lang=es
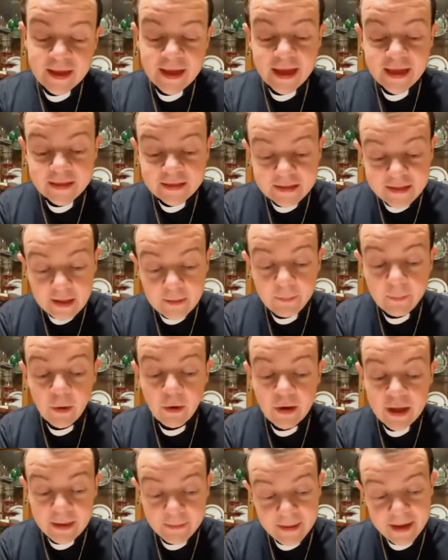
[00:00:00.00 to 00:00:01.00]
este
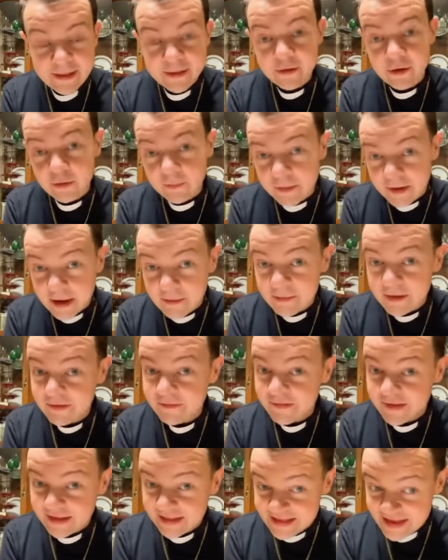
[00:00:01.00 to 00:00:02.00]
poema sobre mi
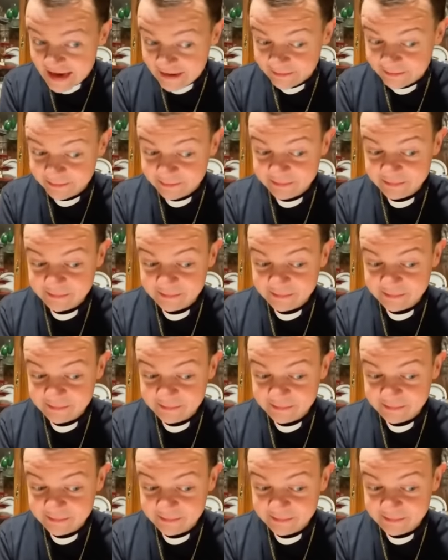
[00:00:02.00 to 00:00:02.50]
vida.